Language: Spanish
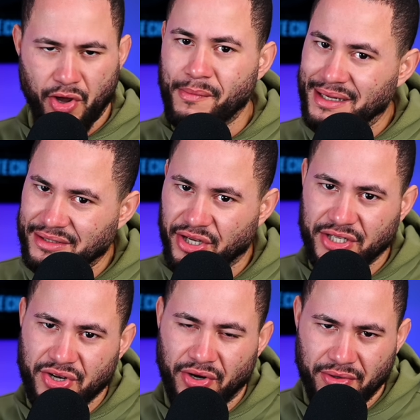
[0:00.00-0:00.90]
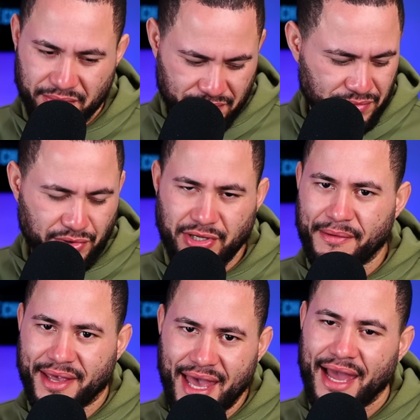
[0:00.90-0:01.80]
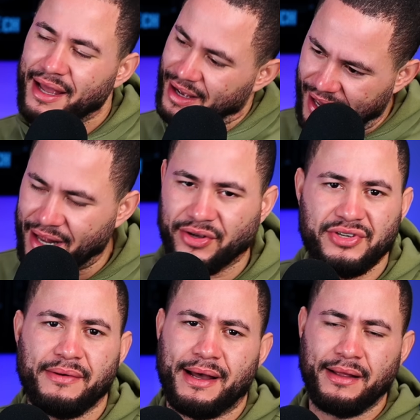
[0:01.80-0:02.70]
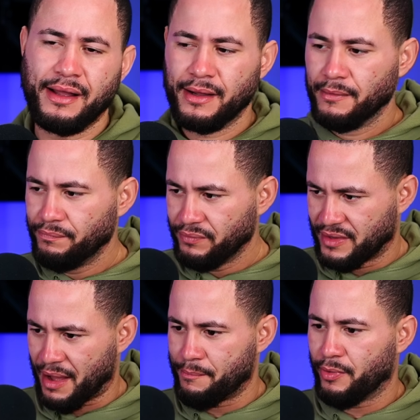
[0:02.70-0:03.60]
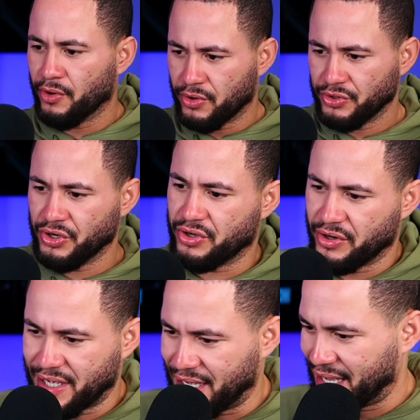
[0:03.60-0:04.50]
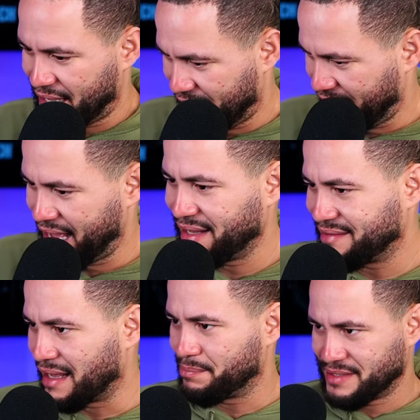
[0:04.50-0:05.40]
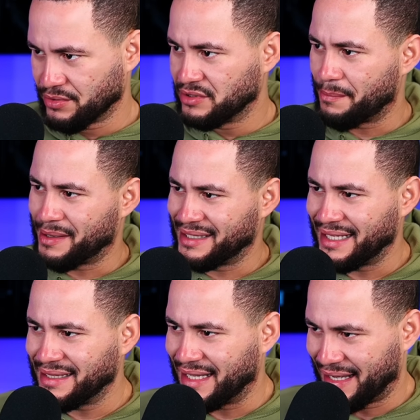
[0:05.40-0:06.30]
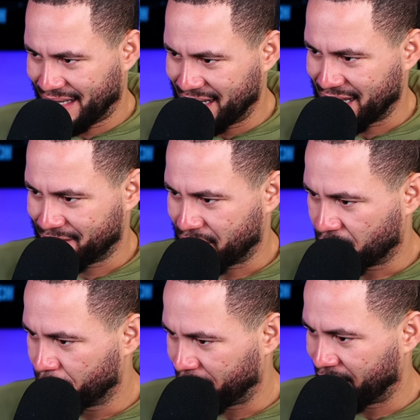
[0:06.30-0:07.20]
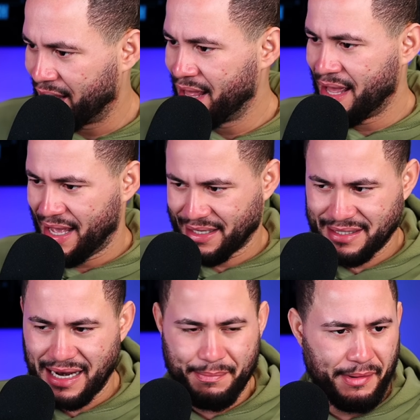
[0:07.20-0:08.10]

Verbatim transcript: Conversaciones con tú sabes quién, que no se vean tampoco. Yo creo que esta segunda patente es la que va a romper. Esta es la